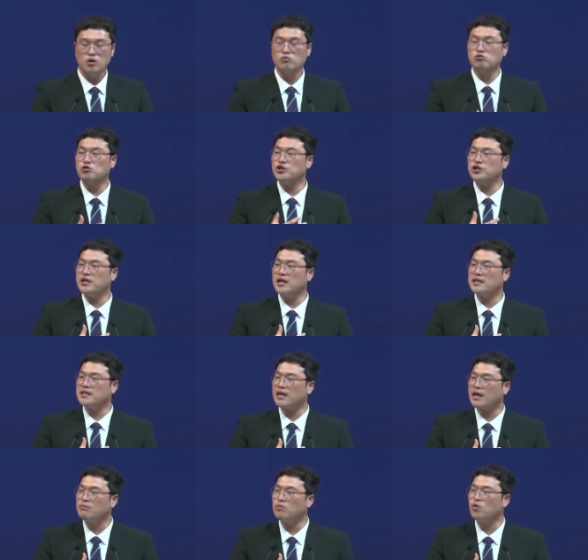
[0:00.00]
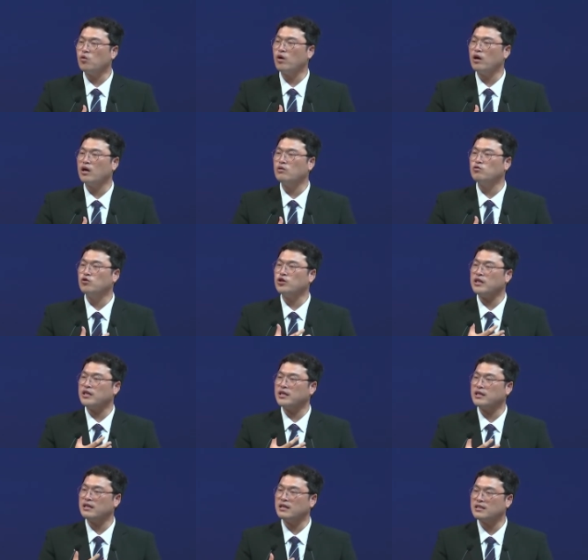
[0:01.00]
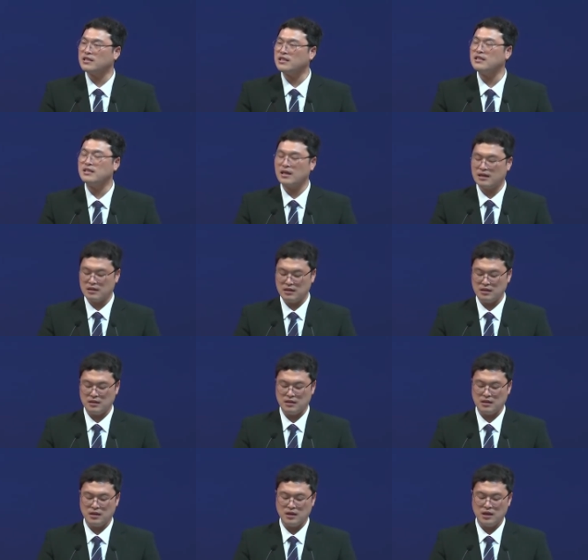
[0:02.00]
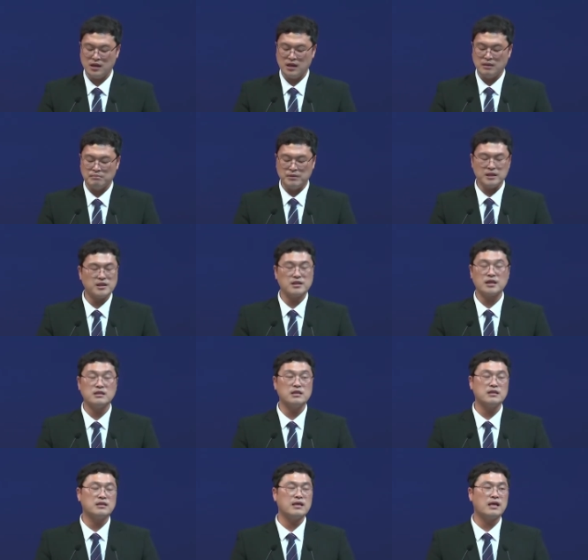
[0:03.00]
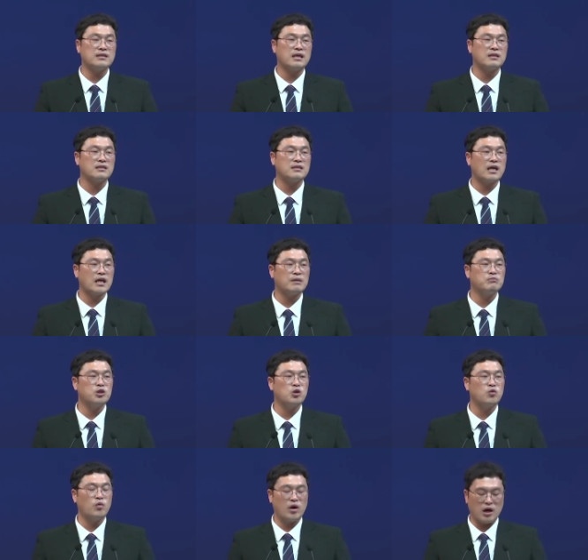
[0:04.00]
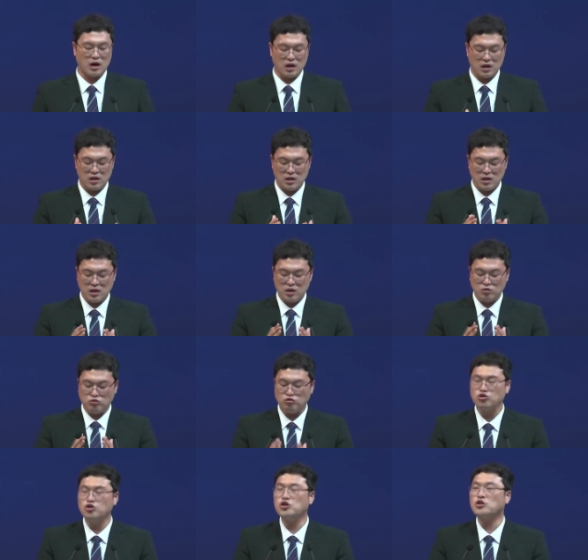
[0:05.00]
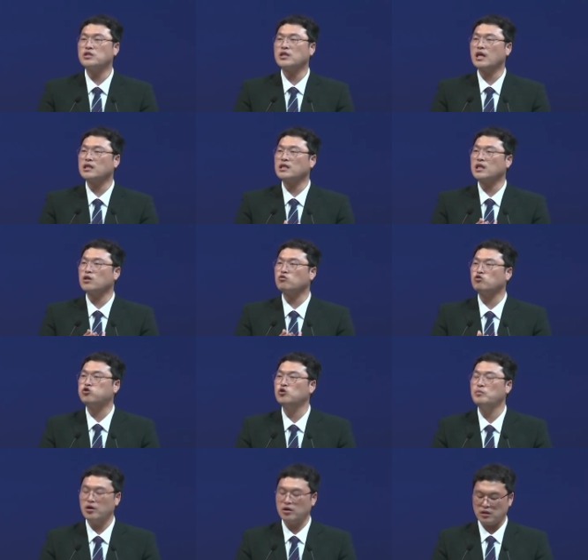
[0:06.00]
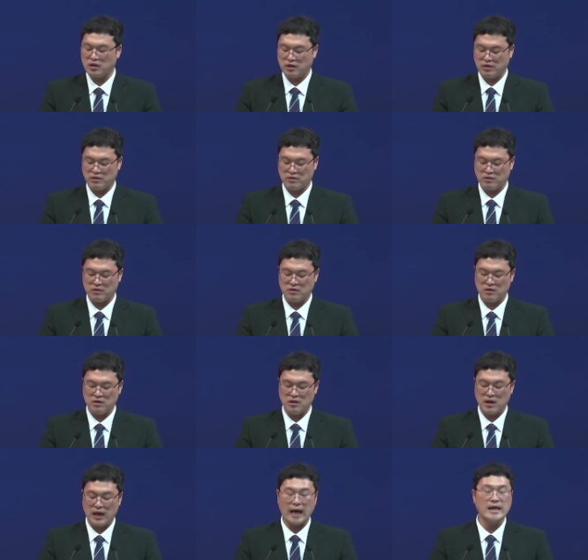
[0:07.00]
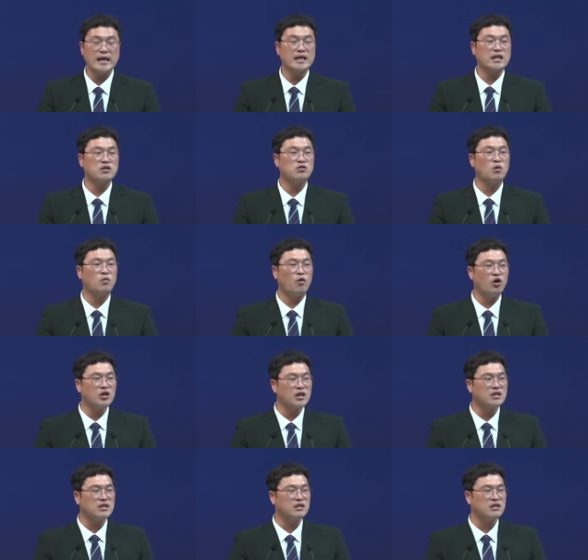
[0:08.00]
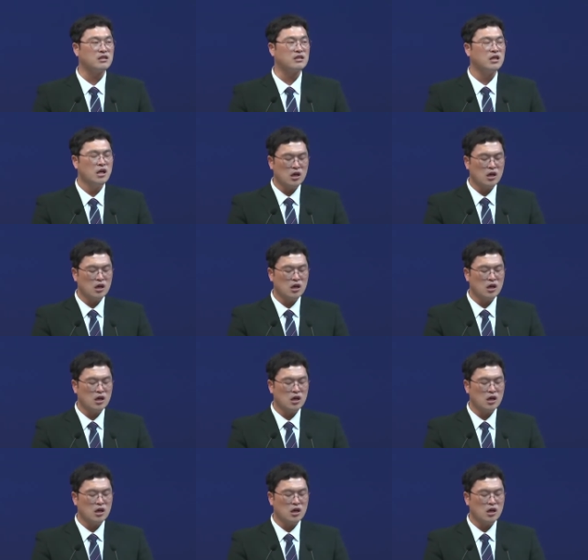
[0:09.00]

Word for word: 우리의 삶과 우리의 신앙이 믿지 않는 세상 사람들과 뚜렷하게 구별되어 하나님께서 원하시는